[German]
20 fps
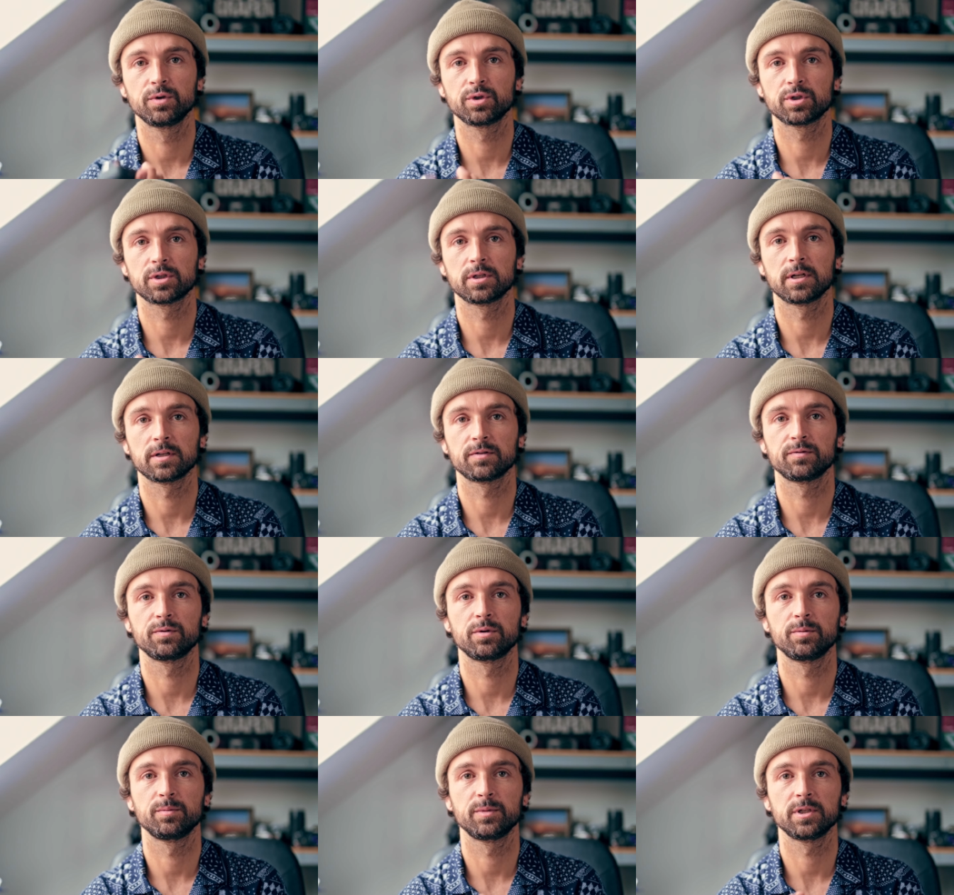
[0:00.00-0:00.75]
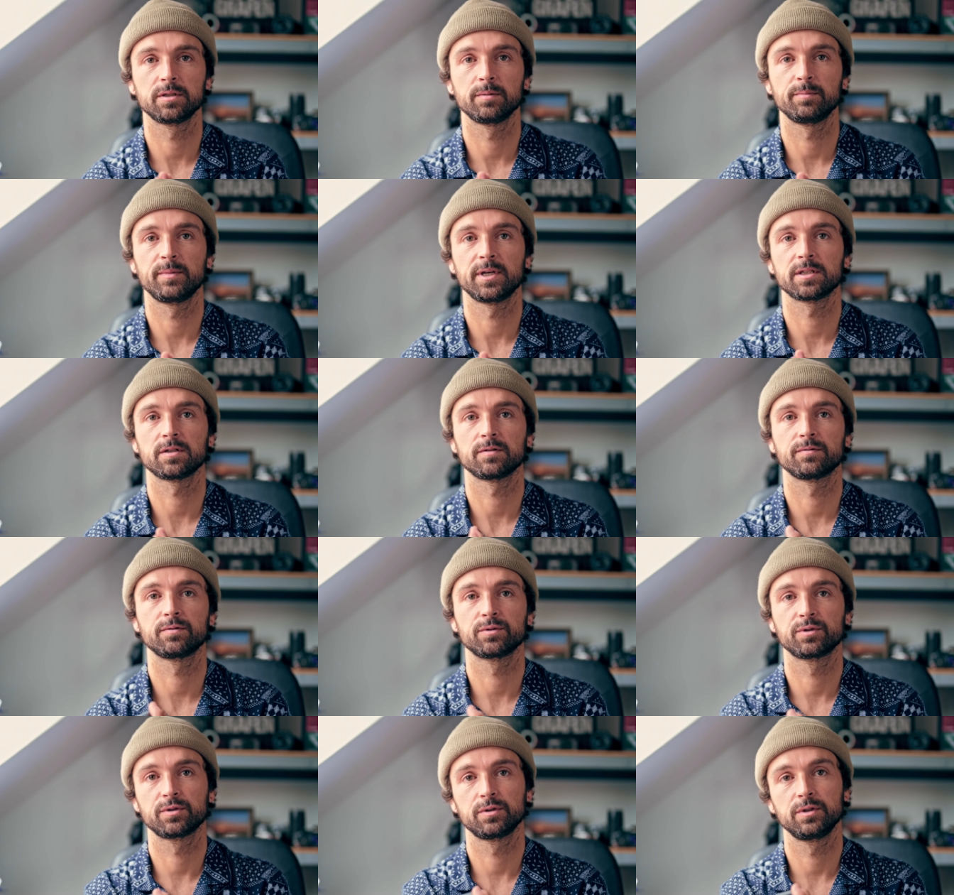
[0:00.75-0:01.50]
wünschte, das würde ein bisschen besser
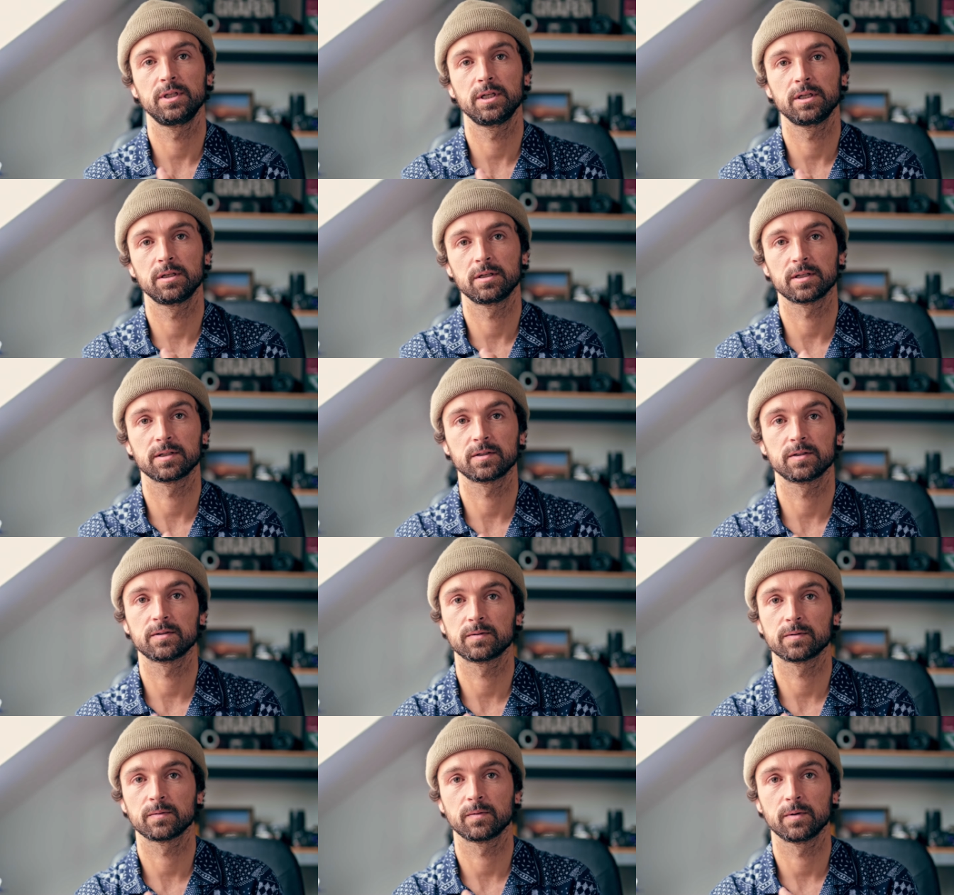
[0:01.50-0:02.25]
funktionieren. Das ist,